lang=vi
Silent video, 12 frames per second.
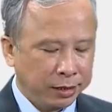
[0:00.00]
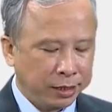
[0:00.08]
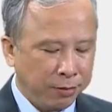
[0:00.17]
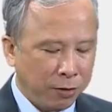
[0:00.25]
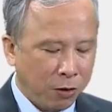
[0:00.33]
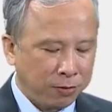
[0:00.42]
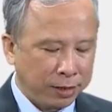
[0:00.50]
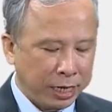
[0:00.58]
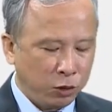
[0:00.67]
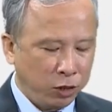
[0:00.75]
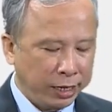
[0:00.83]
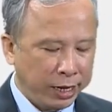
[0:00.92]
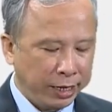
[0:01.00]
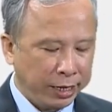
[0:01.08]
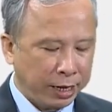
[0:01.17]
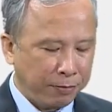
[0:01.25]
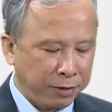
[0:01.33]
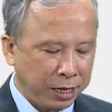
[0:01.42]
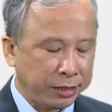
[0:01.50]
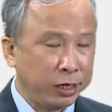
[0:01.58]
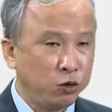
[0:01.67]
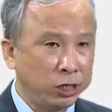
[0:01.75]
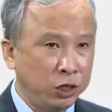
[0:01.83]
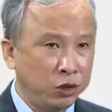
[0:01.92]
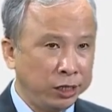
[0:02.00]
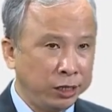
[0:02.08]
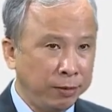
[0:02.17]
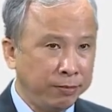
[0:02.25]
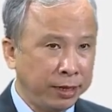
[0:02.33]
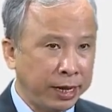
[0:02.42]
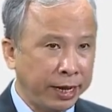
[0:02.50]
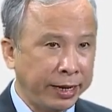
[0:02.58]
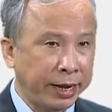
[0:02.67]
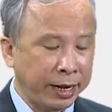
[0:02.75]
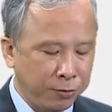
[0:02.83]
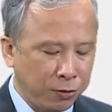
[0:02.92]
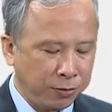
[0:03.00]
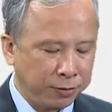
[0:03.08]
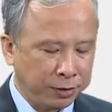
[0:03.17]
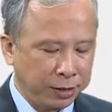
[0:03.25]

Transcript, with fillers: Kênh 1 là chuyên đề cập nhật điều trị suy tim 2021